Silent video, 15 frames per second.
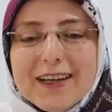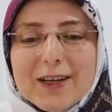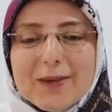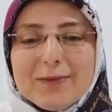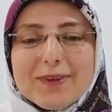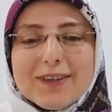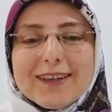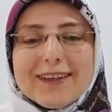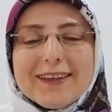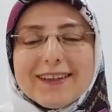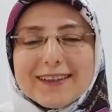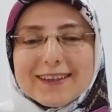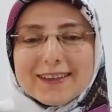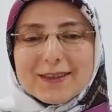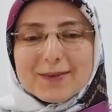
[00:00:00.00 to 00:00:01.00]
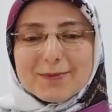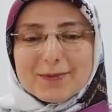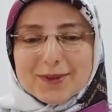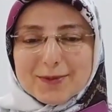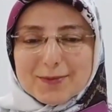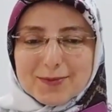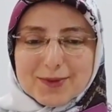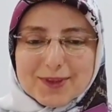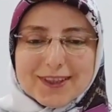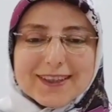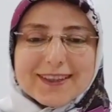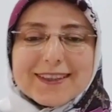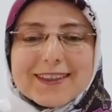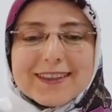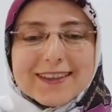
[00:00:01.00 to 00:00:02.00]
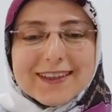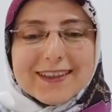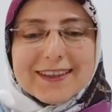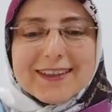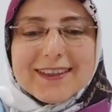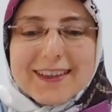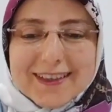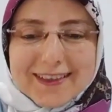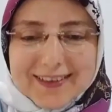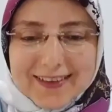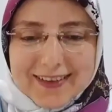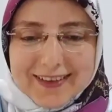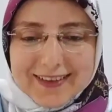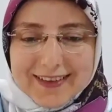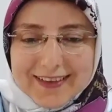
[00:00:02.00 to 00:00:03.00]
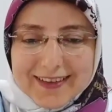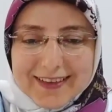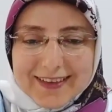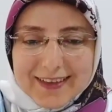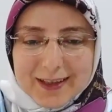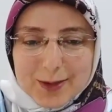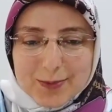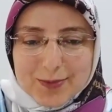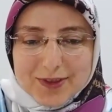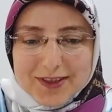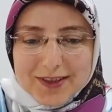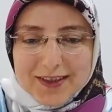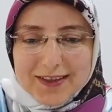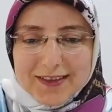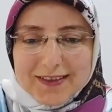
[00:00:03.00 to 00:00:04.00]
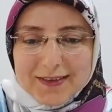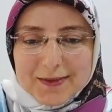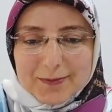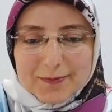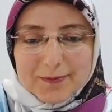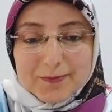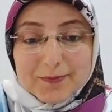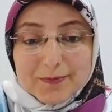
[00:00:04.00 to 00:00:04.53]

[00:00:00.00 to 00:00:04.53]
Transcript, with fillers: Ama inanın biz bu yayının tekrarını yapacağız.